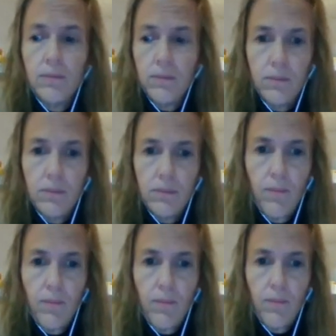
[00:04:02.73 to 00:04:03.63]
a
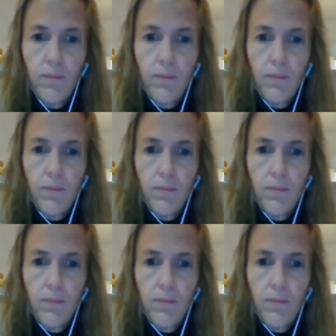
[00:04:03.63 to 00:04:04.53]
infertilidade masculina,
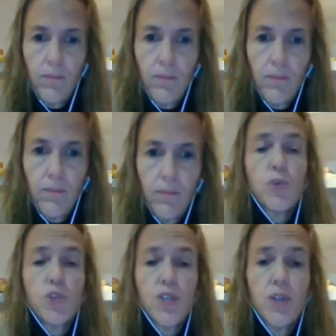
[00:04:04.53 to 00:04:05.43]
4 a
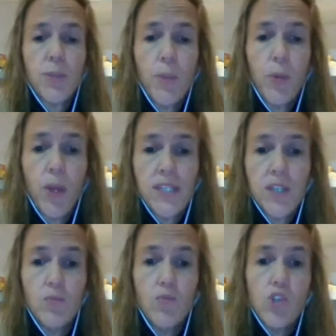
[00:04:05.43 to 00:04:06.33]
12% da
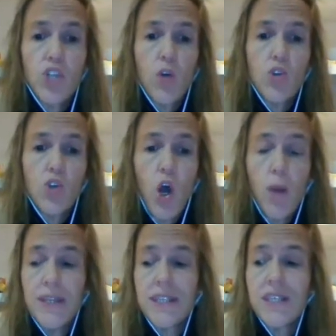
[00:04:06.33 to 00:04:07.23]
população mundial de
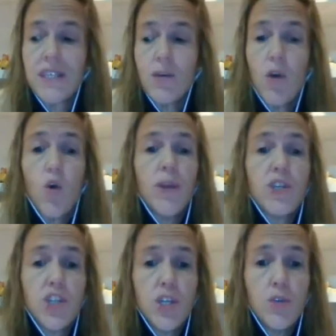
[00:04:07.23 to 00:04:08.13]
homens são
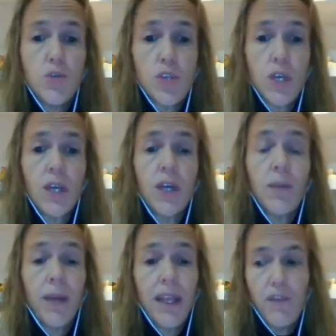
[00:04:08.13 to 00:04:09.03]
acometidos
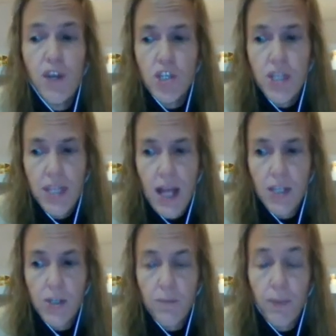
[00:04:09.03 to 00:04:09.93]
pela
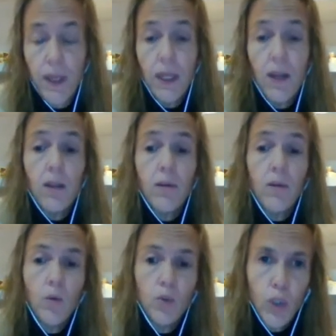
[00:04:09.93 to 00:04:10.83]
infertilidade.
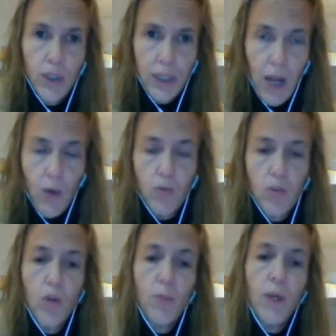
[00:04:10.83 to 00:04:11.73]
O total,
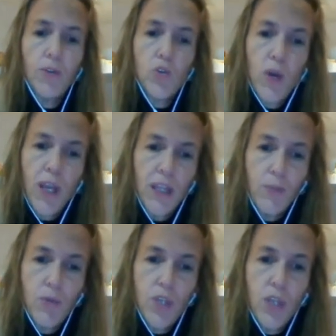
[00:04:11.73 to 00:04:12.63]
somando os
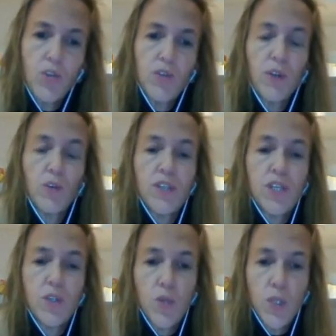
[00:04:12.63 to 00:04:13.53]
40% de fatores
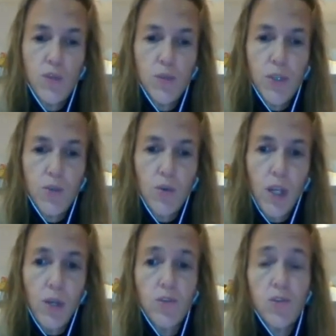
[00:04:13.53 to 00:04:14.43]
exclusivos
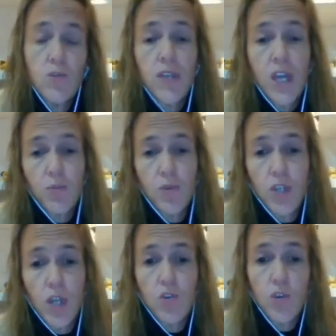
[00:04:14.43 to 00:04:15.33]
masculinos e os
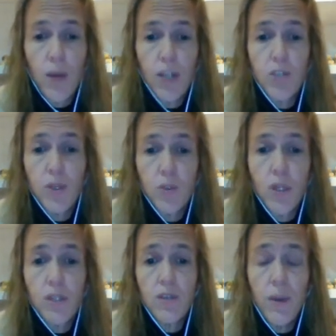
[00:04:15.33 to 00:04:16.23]
10% somados
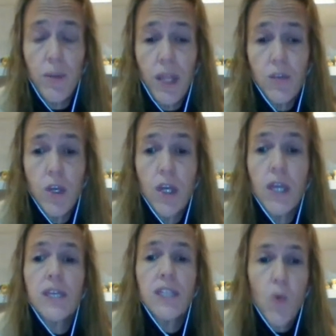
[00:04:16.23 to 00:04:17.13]
masculinos e femininos,
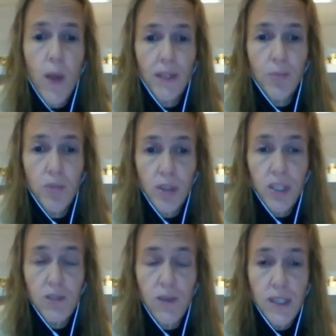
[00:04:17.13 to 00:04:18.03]
e 50%
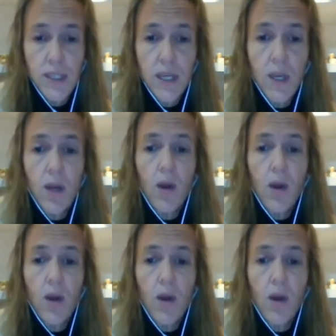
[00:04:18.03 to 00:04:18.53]
das vezes